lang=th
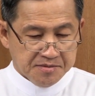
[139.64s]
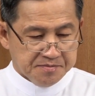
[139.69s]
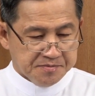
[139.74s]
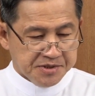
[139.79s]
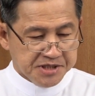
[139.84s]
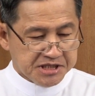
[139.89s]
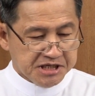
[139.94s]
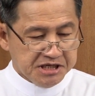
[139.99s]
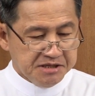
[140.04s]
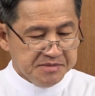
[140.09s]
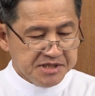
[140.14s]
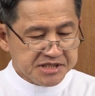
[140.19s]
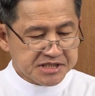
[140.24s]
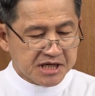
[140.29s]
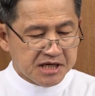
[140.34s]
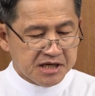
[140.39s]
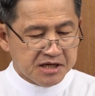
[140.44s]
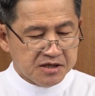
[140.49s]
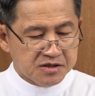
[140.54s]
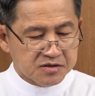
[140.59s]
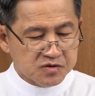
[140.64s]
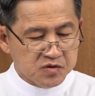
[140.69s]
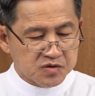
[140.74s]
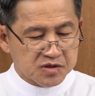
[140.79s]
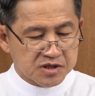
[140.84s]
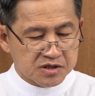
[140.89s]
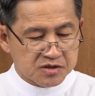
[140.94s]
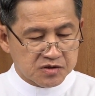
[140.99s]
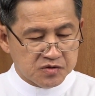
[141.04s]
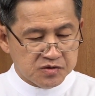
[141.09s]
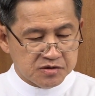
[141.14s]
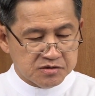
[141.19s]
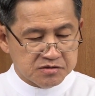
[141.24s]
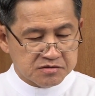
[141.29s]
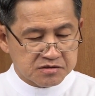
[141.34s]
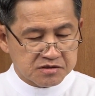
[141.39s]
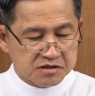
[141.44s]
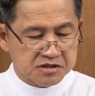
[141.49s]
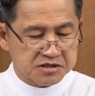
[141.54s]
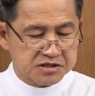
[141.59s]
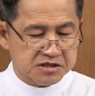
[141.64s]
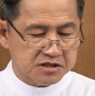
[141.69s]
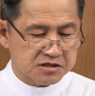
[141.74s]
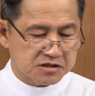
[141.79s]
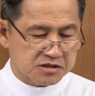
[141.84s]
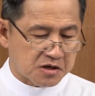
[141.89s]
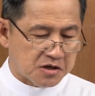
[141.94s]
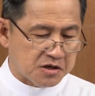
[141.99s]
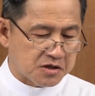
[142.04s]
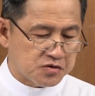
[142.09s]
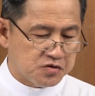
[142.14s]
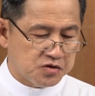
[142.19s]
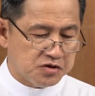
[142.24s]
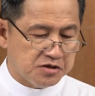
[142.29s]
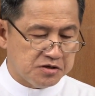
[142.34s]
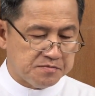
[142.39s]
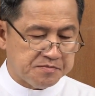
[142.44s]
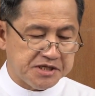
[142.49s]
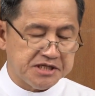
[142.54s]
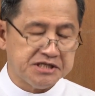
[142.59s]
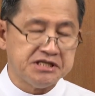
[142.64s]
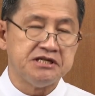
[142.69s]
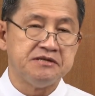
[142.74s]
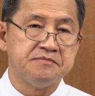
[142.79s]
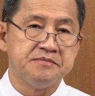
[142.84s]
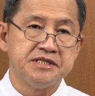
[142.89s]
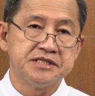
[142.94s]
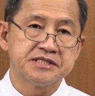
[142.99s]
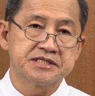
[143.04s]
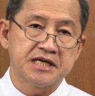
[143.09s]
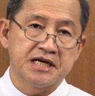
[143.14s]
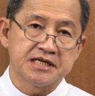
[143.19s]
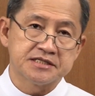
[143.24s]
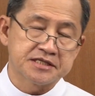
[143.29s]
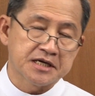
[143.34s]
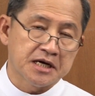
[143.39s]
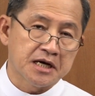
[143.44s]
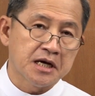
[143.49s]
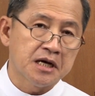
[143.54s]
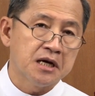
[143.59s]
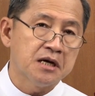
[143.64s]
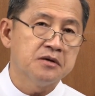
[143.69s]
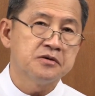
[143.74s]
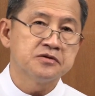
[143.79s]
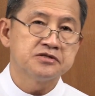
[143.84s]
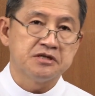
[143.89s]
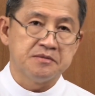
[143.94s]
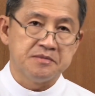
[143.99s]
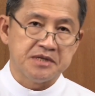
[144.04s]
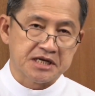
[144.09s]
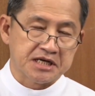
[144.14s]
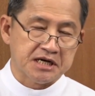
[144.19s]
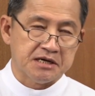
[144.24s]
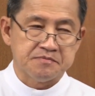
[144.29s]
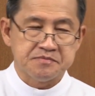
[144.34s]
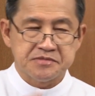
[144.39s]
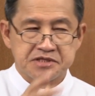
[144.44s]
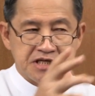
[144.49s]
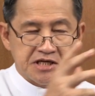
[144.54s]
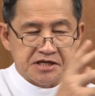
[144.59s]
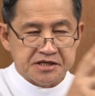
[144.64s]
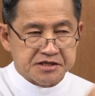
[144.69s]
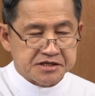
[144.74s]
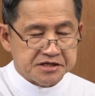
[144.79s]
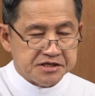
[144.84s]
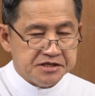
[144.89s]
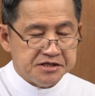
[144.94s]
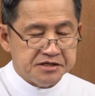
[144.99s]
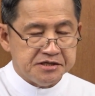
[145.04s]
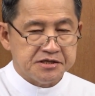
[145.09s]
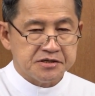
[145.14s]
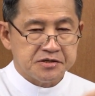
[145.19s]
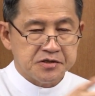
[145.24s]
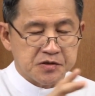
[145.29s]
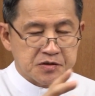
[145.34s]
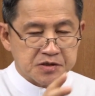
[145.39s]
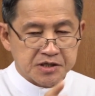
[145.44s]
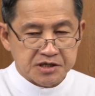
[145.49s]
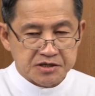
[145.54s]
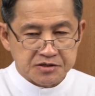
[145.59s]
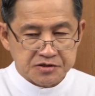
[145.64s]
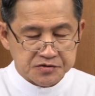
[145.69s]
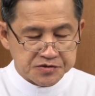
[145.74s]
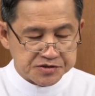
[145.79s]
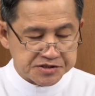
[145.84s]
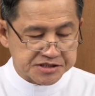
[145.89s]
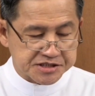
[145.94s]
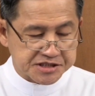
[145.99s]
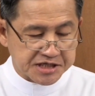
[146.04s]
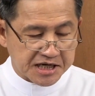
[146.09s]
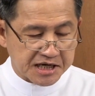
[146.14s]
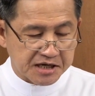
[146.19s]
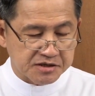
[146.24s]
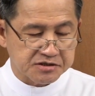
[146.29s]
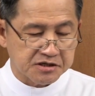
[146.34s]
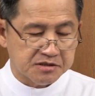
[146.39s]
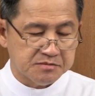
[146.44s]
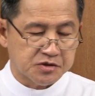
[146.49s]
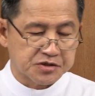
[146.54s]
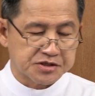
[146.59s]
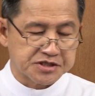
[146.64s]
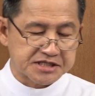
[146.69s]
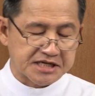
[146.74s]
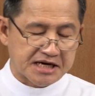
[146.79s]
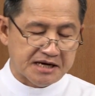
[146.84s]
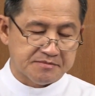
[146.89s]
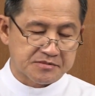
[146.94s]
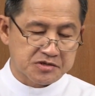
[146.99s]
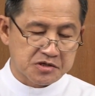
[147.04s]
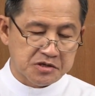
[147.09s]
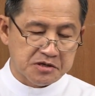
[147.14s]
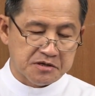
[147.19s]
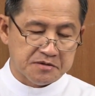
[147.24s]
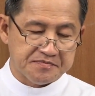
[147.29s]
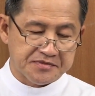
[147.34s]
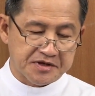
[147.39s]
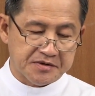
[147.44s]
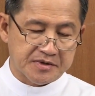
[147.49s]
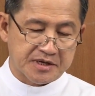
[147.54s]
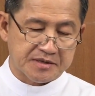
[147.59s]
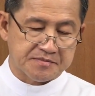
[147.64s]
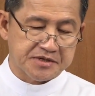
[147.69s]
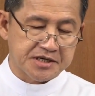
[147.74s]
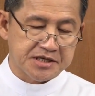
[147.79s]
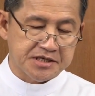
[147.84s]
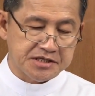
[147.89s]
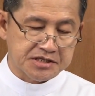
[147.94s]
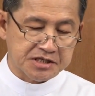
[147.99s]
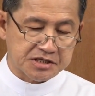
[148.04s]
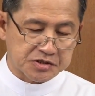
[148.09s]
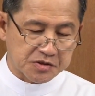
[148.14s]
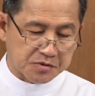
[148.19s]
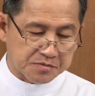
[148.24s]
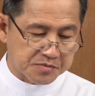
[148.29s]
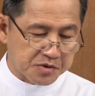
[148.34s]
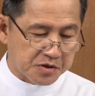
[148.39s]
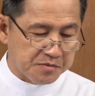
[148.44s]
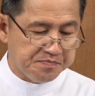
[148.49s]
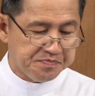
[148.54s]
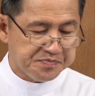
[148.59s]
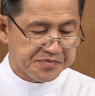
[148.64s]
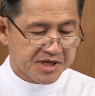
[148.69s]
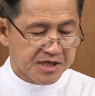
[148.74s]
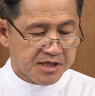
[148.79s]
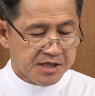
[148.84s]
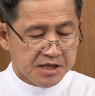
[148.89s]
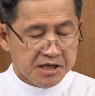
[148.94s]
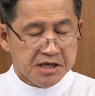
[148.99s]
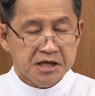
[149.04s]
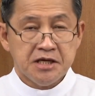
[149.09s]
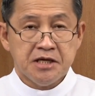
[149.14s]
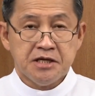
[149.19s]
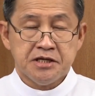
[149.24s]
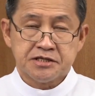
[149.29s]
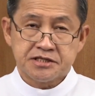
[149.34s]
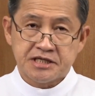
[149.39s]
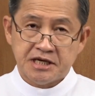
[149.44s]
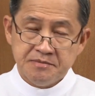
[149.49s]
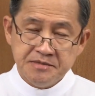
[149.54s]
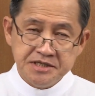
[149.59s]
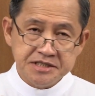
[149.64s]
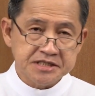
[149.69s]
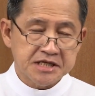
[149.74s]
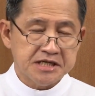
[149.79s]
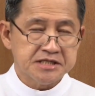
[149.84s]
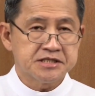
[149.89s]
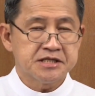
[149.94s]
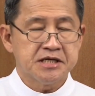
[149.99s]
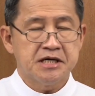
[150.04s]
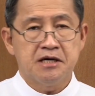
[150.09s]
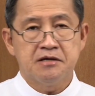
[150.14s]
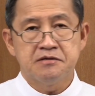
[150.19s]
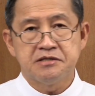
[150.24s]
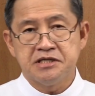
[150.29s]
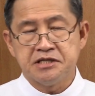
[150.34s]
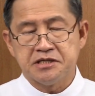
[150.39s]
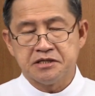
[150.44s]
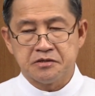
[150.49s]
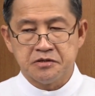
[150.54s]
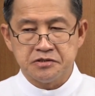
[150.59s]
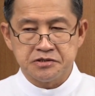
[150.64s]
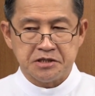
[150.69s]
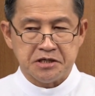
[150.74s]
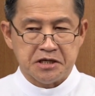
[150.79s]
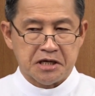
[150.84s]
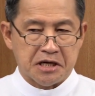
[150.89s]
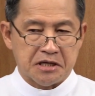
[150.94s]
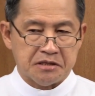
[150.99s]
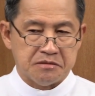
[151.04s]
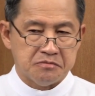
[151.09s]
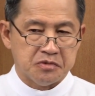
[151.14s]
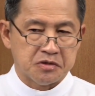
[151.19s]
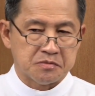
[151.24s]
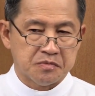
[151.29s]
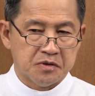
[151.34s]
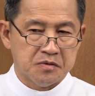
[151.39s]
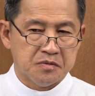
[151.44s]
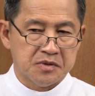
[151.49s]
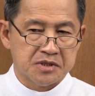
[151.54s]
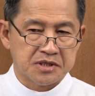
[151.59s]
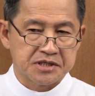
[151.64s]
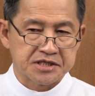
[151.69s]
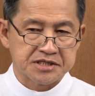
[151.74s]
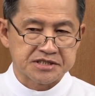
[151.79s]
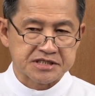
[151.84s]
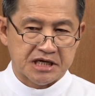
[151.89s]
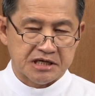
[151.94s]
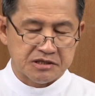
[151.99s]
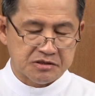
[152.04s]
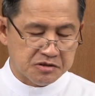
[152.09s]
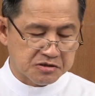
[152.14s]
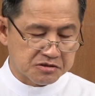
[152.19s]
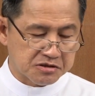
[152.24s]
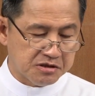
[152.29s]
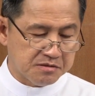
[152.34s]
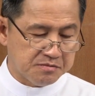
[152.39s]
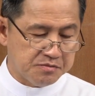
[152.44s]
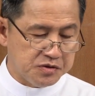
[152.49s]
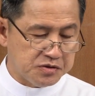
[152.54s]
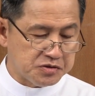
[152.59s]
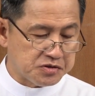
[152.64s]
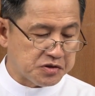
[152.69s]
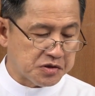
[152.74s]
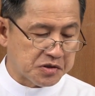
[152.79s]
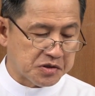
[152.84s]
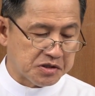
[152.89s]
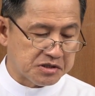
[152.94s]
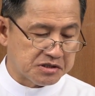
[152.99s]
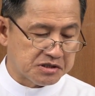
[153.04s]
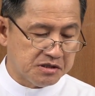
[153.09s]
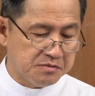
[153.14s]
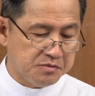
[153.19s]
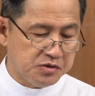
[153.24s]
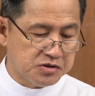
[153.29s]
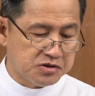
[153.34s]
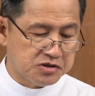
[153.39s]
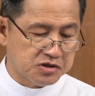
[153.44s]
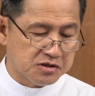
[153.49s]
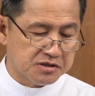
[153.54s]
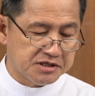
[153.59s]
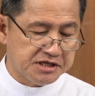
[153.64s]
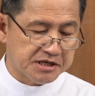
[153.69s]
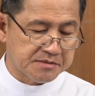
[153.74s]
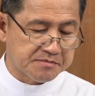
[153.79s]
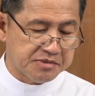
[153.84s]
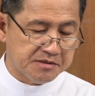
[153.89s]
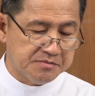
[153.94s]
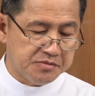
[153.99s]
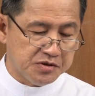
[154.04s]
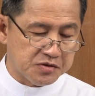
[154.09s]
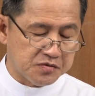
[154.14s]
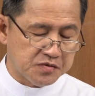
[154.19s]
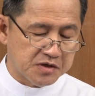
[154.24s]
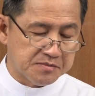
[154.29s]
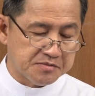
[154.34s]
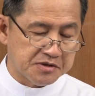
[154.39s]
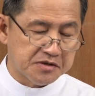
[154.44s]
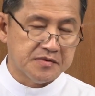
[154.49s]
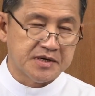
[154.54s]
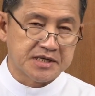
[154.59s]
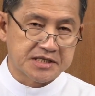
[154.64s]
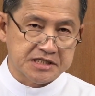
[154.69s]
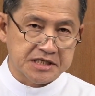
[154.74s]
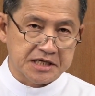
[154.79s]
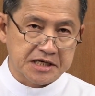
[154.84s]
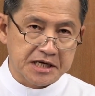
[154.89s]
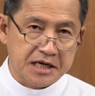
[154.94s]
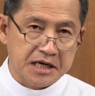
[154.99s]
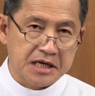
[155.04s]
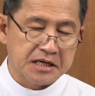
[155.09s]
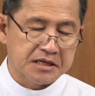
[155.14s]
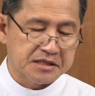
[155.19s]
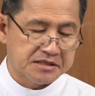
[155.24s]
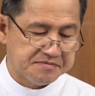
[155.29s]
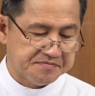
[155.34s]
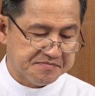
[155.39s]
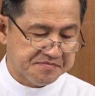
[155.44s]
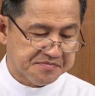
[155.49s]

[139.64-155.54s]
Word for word: พิธีมิสซารุ่งอรุณก็จะต่อด้วยพิธีมิสซาเช้าใช่ไหมครับ เที่ยงคืนรุ่งอรุณ เช้าทั้งหมด 3 รอบในวันพระคิดสมภพ แต่มิสซาเช้าเนี่ยเขาจะอ่านบทพระวรสารของนักบุญยอนักบุญยนเรียกพระบุตรว่าพระวจนาถ